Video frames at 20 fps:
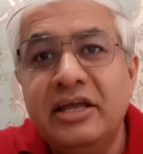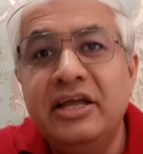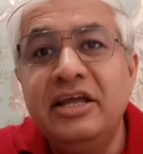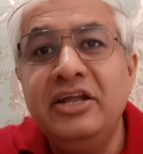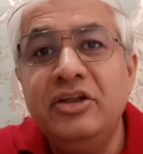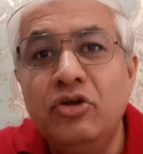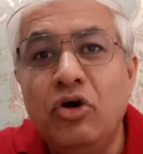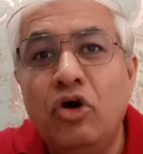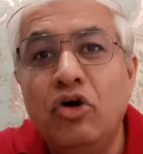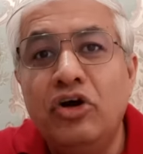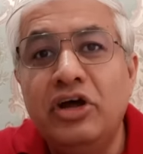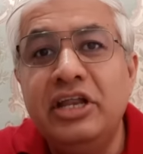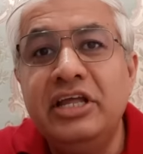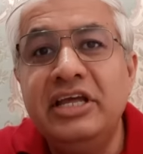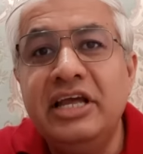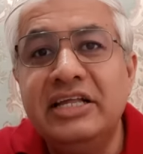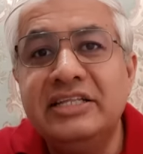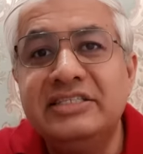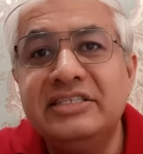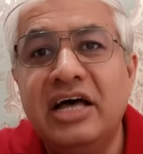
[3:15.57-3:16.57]
की
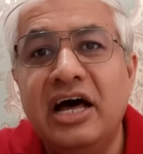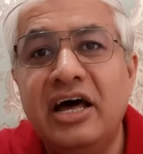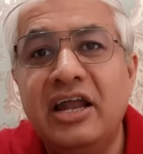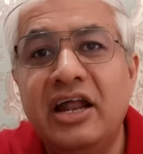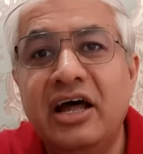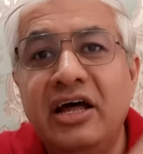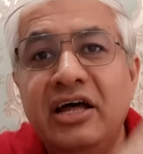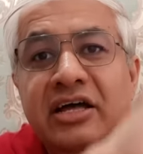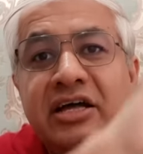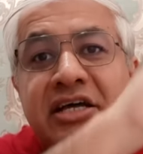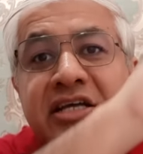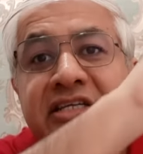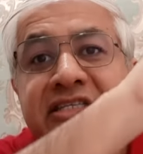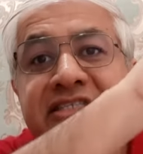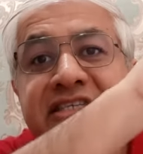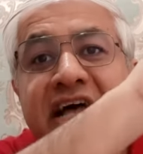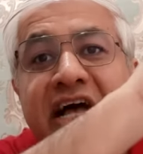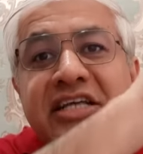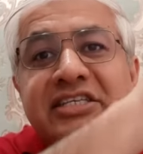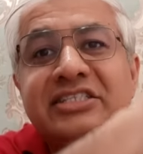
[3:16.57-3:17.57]
नौकरी एंड सहारा
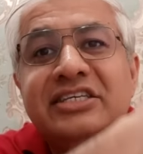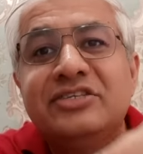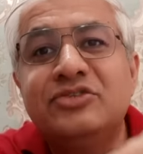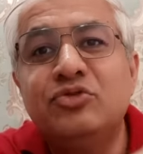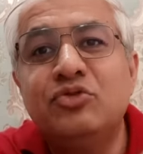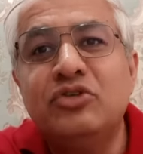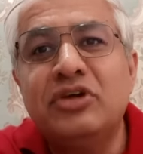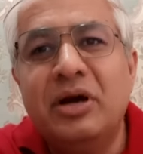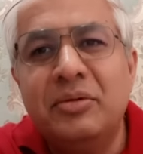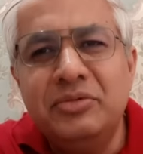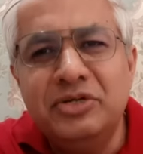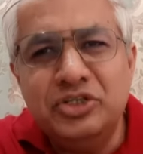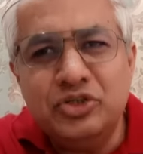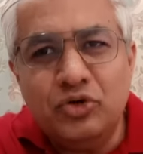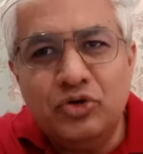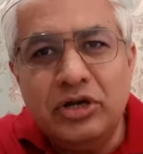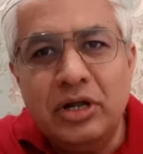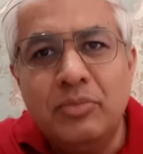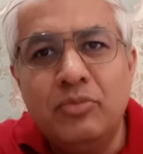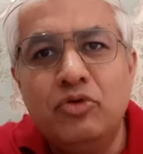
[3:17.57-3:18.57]
सास ससुर का भी
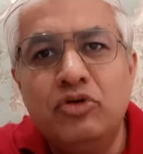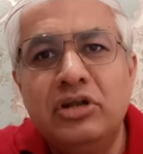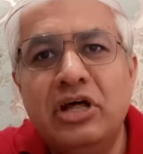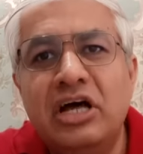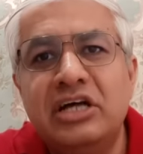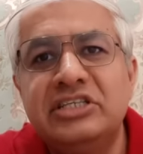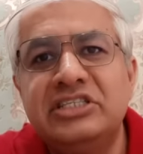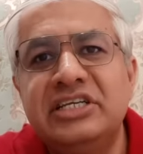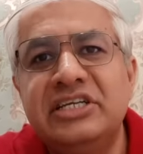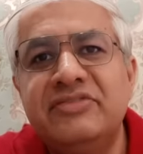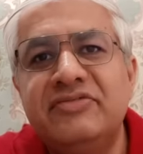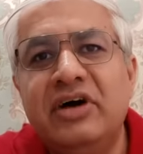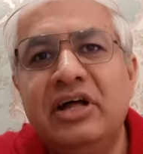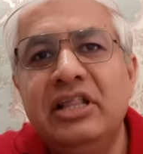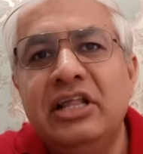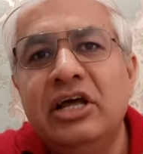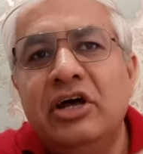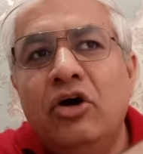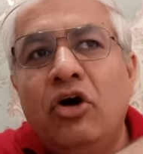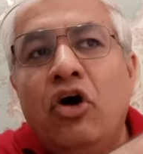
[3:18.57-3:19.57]
छोटा मोटा
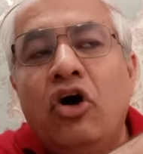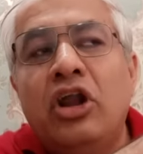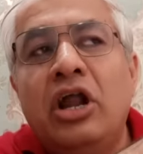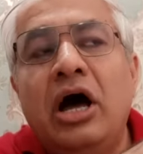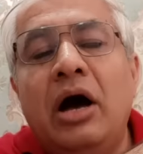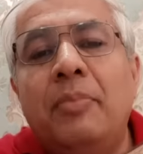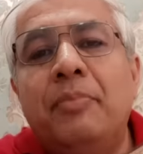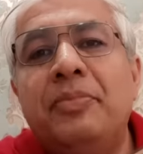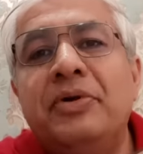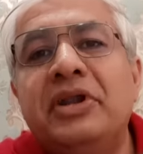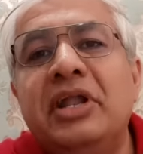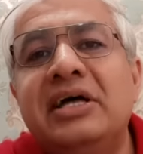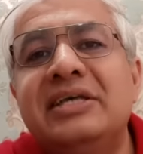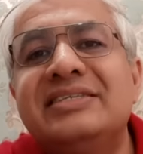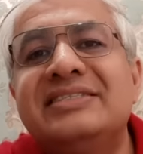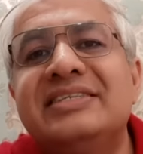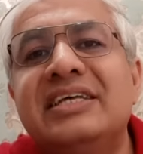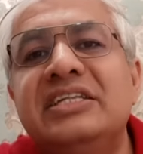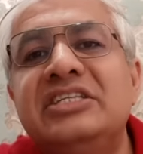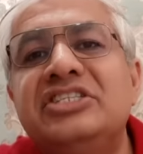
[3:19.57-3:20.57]
आशीर्वाद और अपना
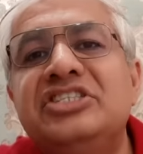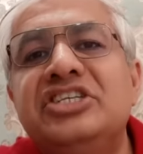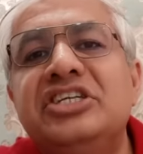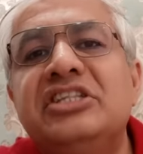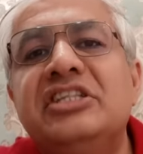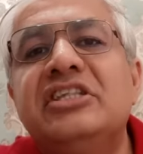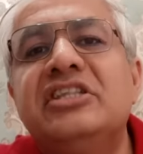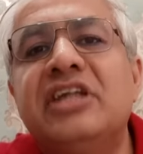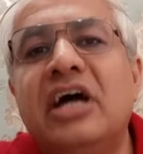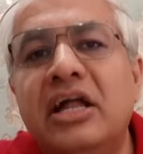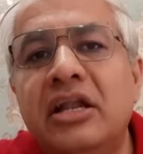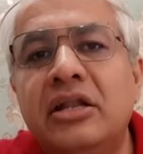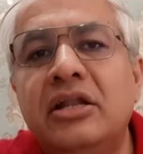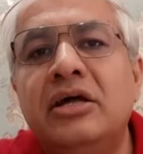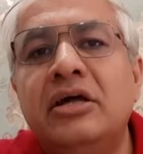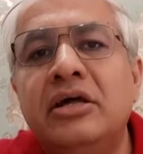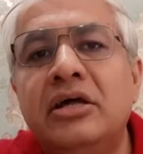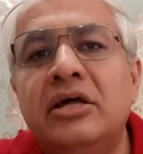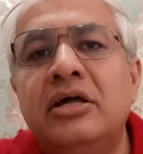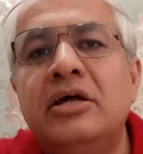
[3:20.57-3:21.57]
संचित धन
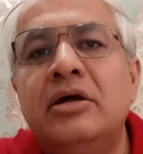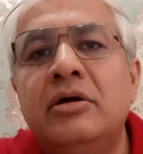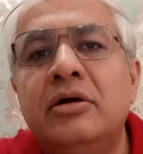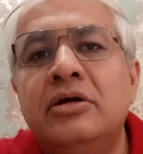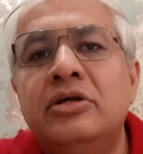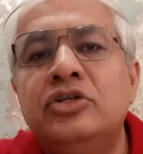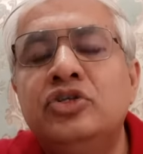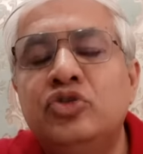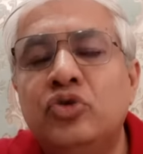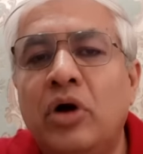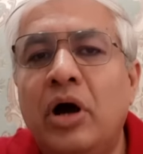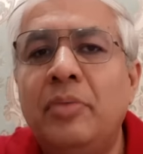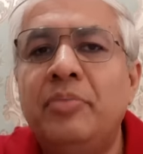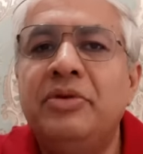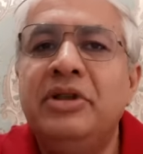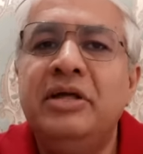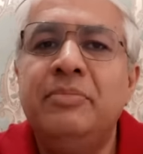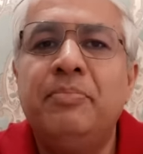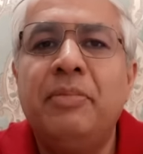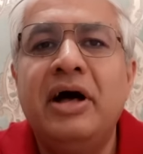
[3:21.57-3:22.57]
जो
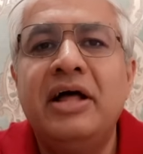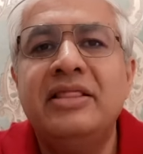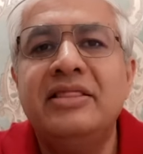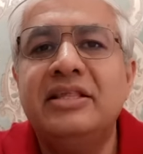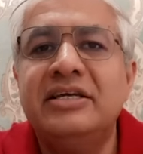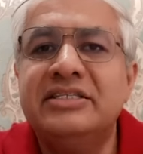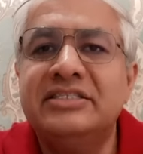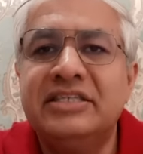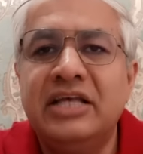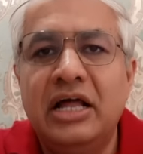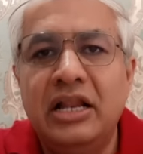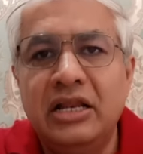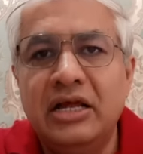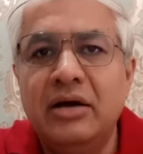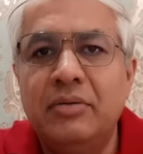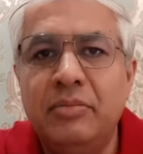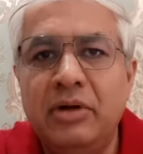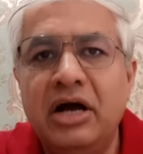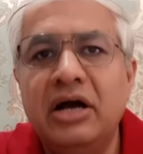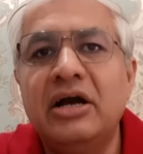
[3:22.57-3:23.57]
आपने पाँच दस साल
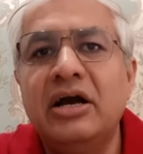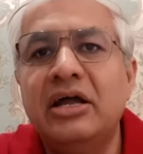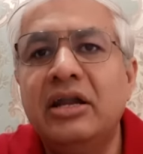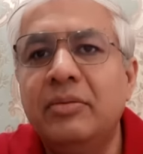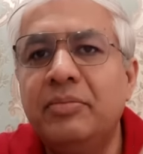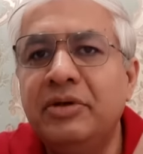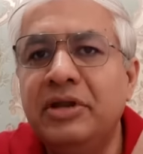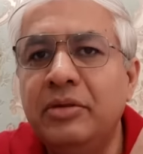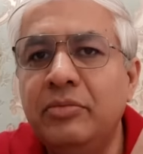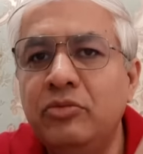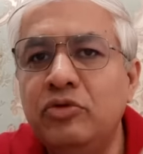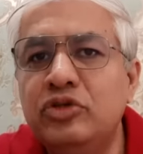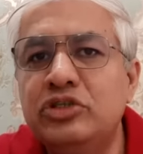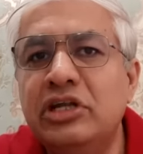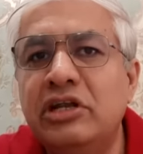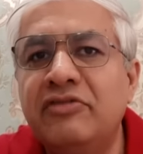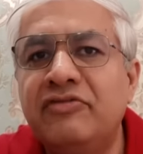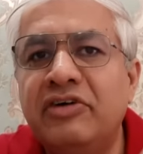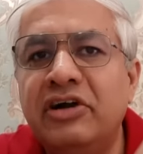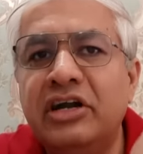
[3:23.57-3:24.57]
कमाकर अपने
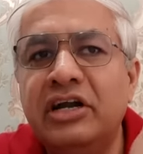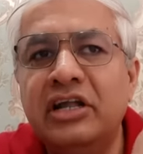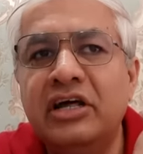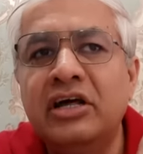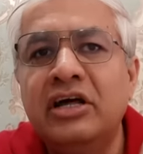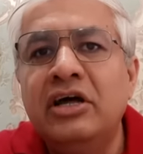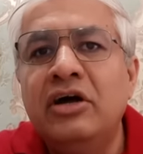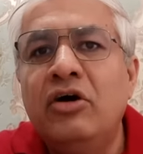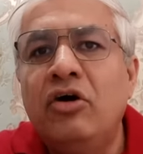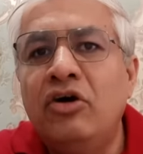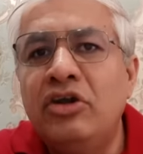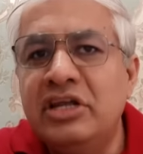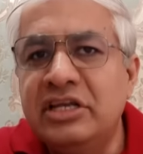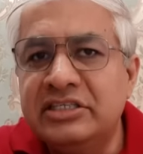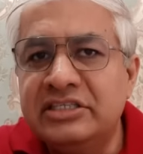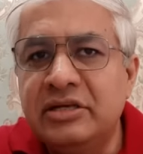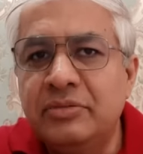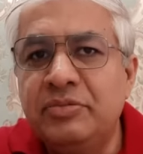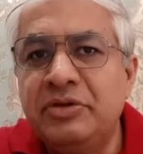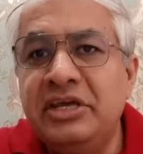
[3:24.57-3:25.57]
म्यूचुअल फंड और ये
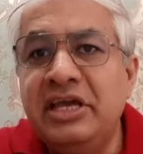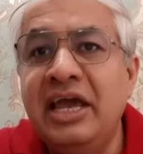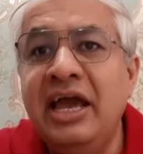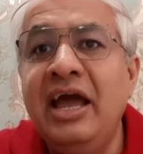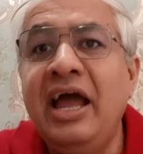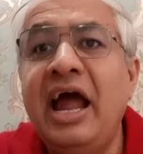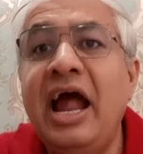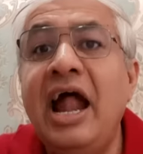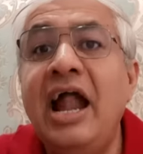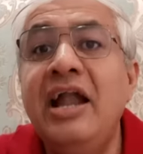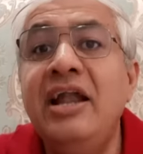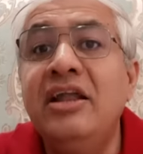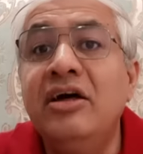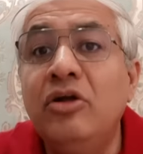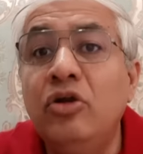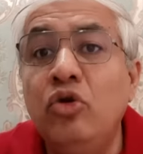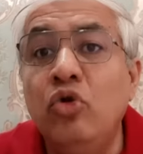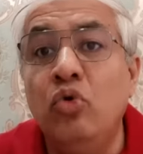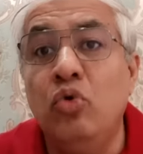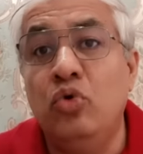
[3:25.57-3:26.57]
सब किया है एंड अ
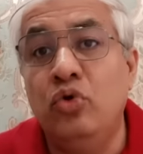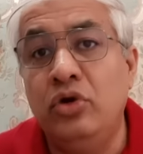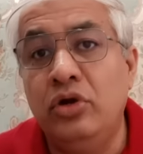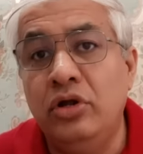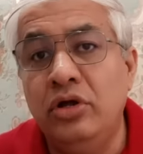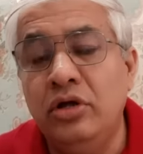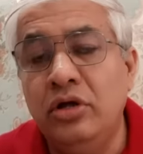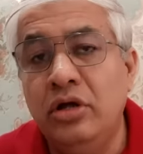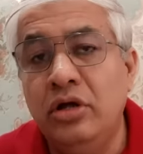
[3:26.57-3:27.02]
लोन